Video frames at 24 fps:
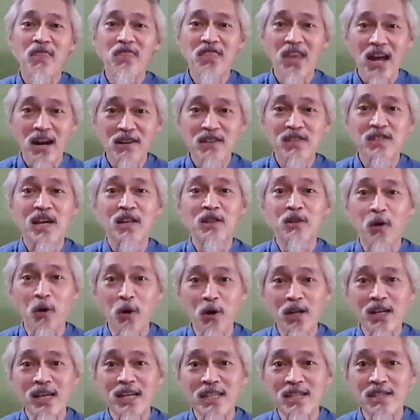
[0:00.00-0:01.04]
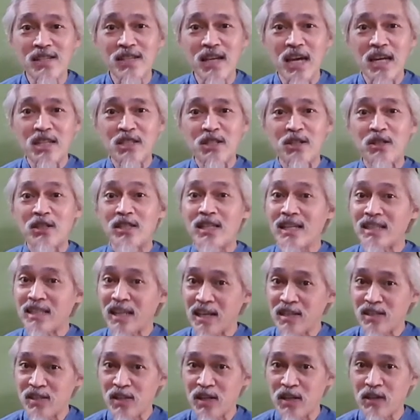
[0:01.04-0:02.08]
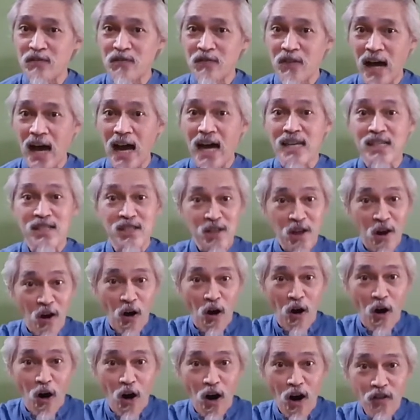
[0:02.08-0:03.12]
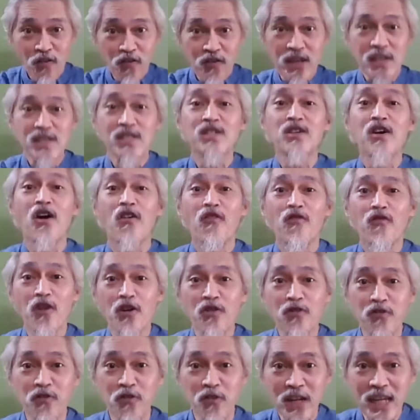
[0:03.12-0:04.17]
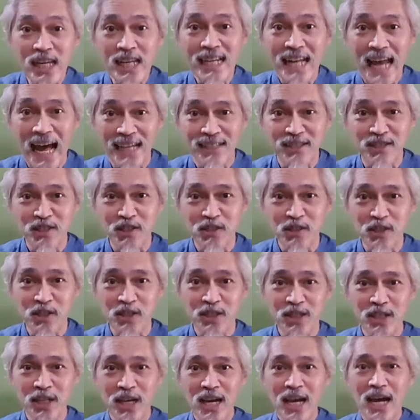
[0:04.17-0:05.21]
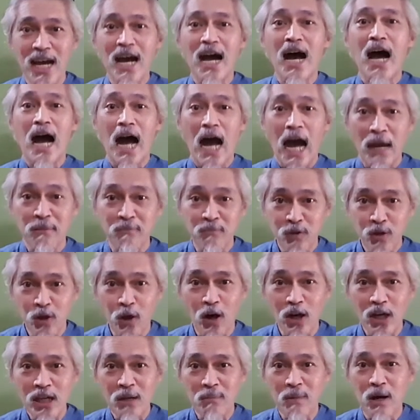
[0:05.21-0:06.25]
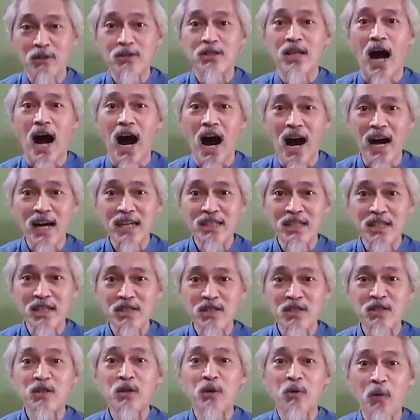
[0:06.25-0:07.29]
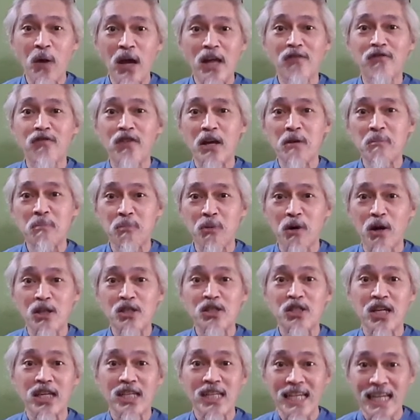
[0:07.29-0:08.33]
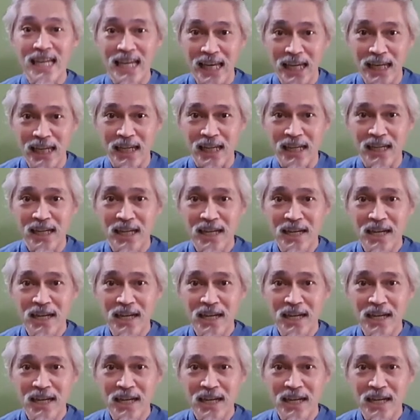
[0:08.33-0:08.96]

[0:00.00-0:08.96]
But there is an organization that can serve as office for freelancers. I'm talking about the Artists Welfare Project, Inc.